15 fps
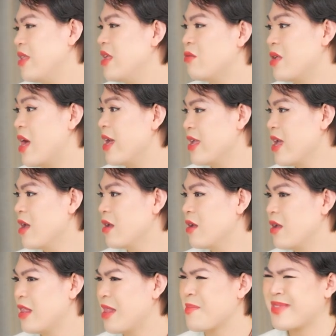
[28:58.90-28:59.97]
về điều đấy nhá
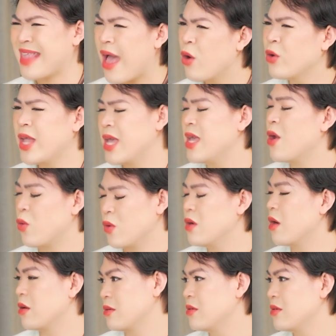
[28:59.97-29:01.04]
làm sao có thể hiểu
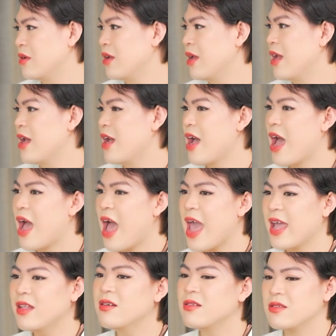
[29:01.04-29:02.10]
được
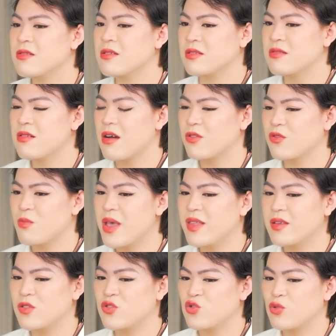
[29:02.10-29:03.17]
hãy thử tưởng tượng bây giờ